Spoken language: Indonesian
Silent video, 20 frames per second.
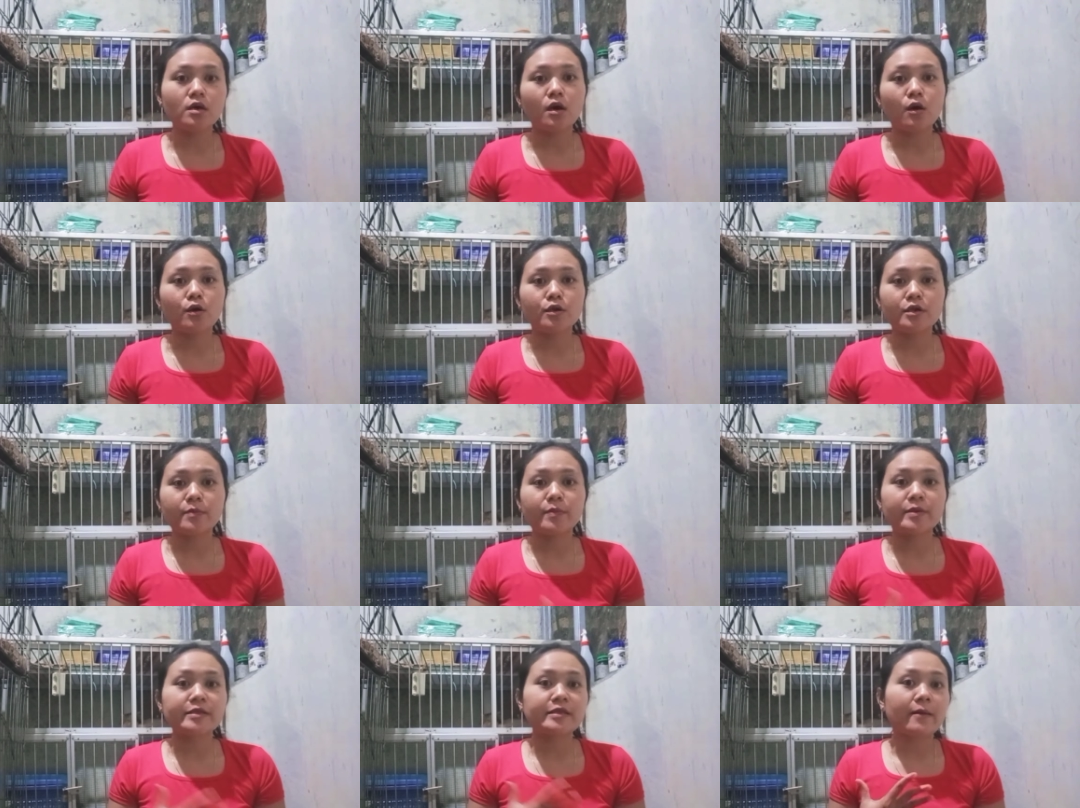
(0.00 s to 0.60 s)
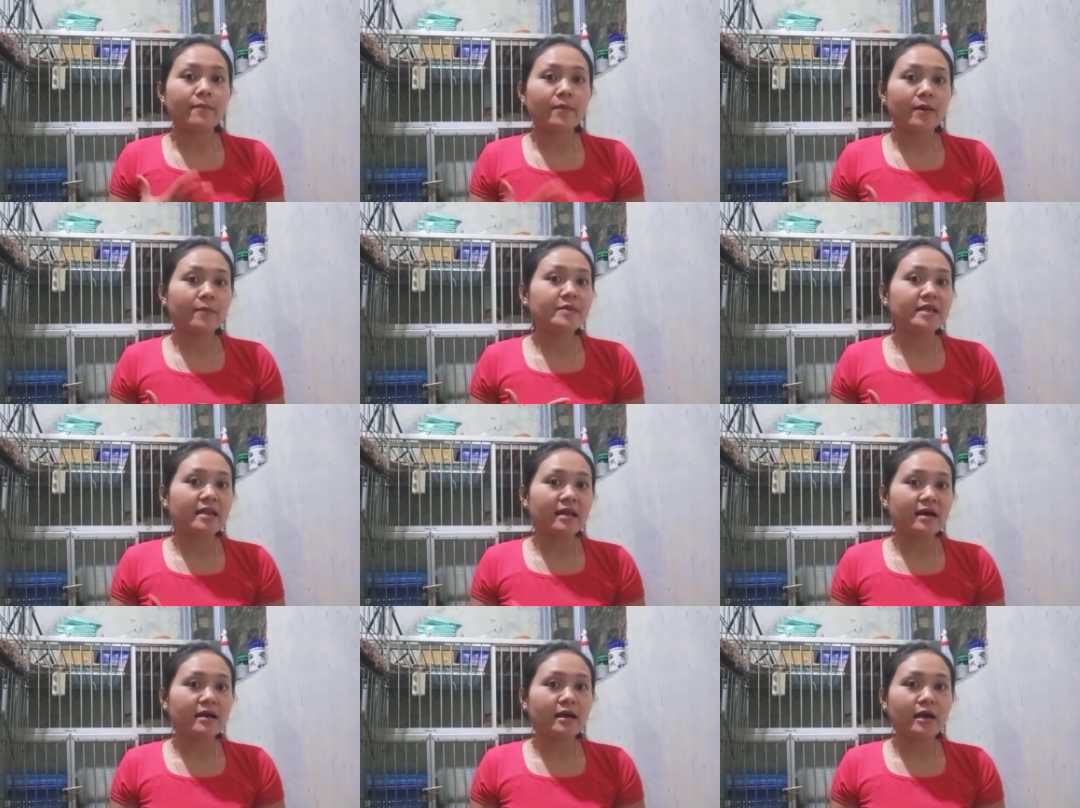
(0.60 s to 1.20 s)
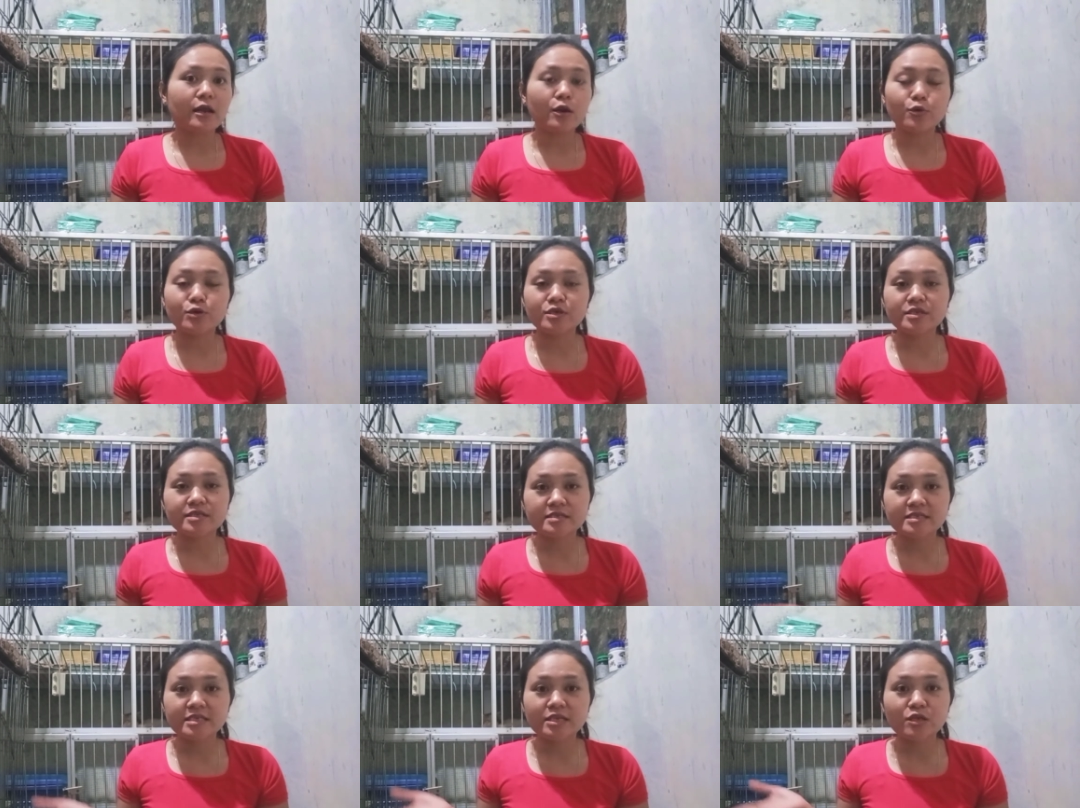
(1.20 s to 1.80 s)
owner pertama bilang kalau
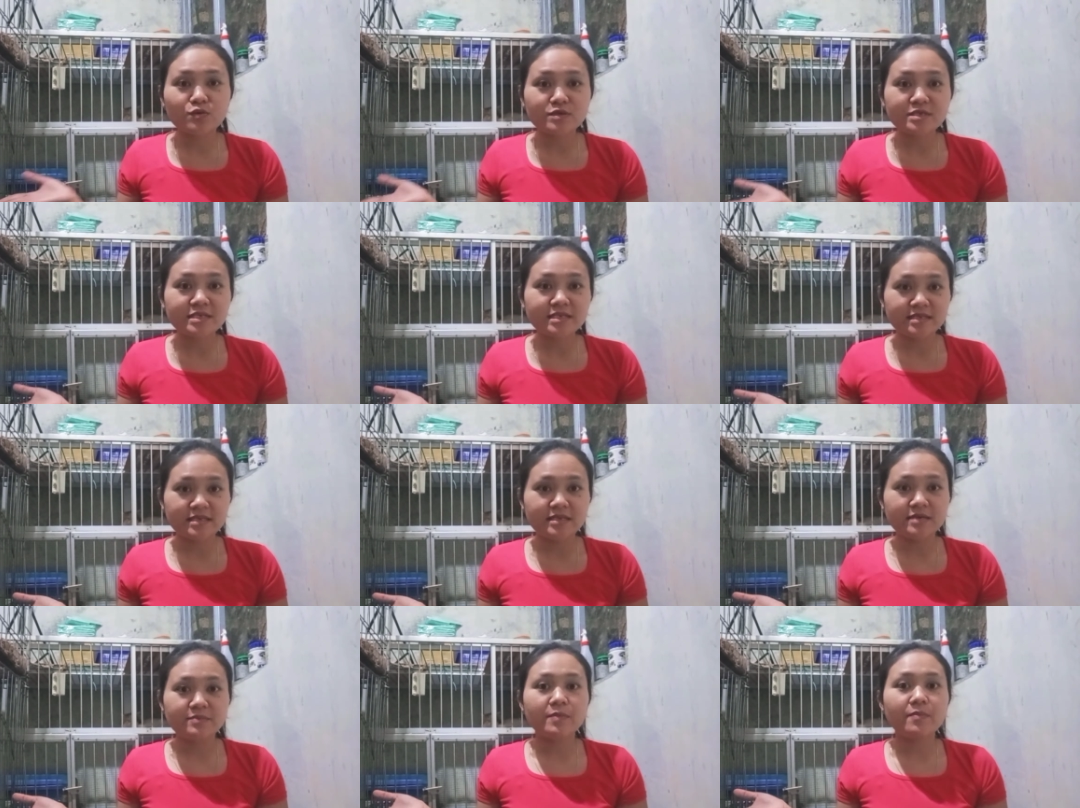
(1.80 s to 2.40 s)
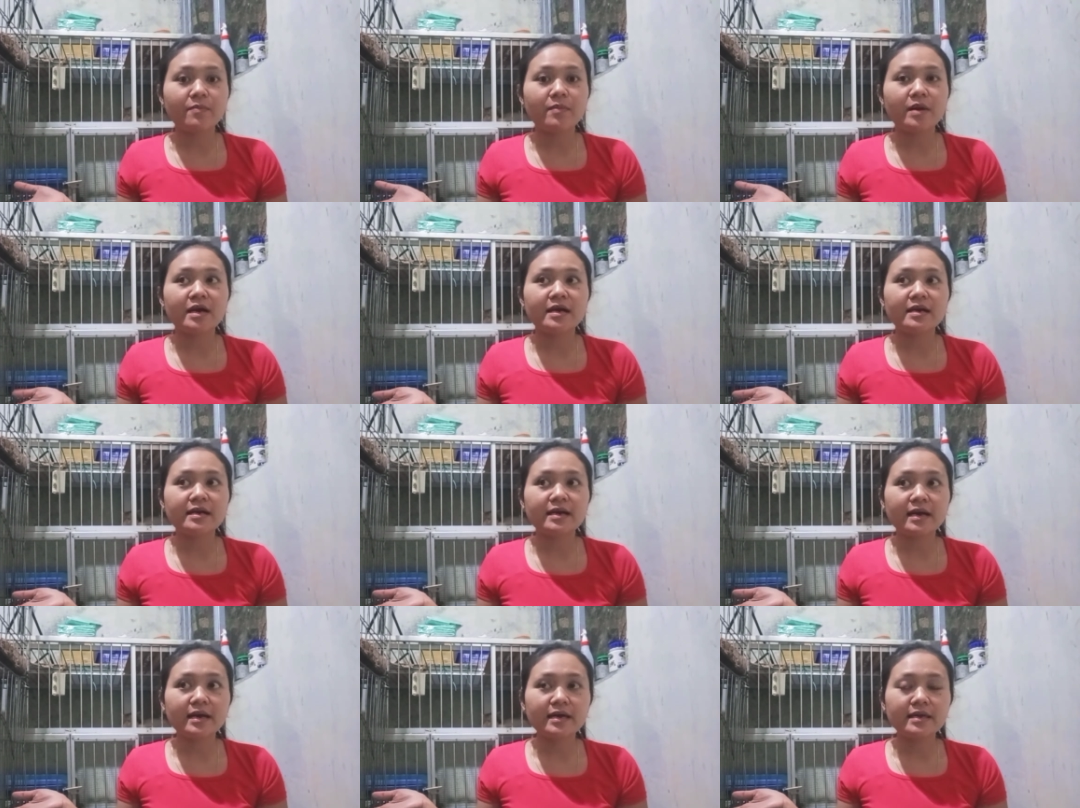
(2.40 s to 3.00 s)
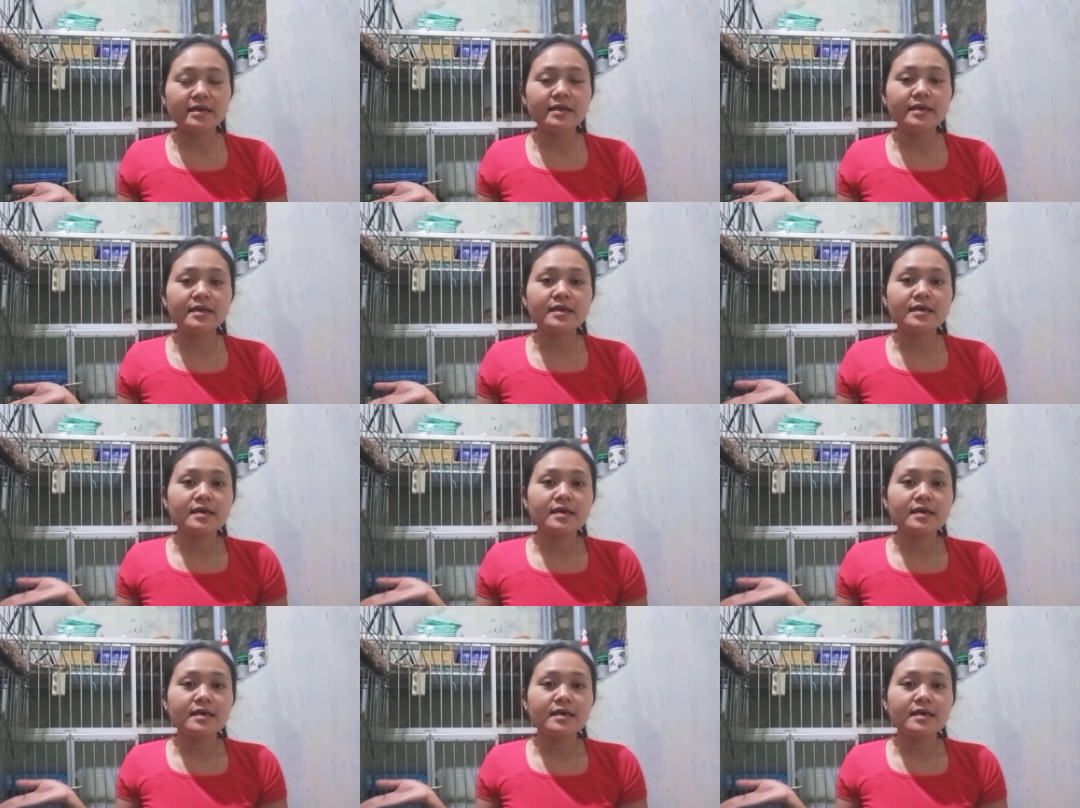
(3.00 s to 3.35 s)
si Louis ini memakai